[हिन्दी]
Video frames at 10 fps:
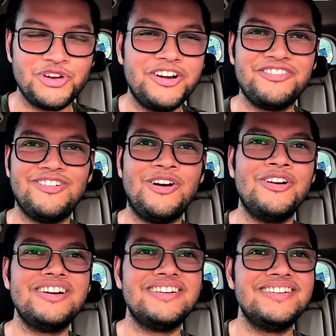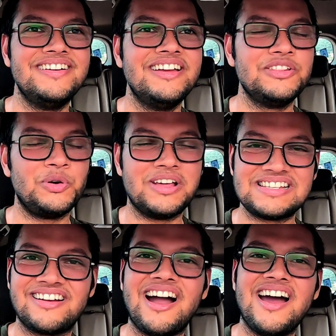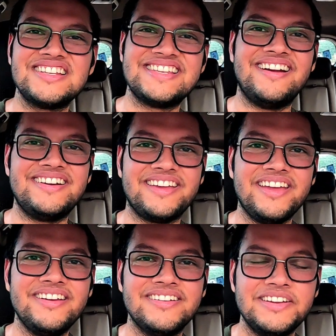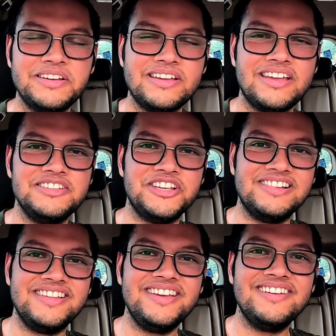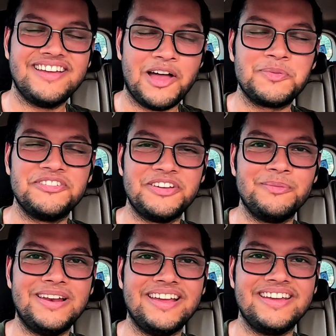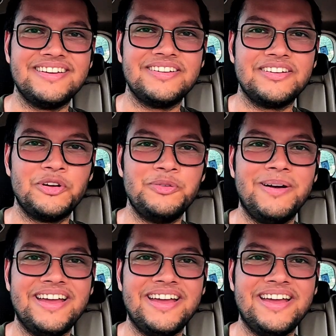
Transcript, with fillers: शॉर्ट uh, व्लॉग थोड़ा सा कार से हटके जल्दी आपसे फिर मिलेंगे गुड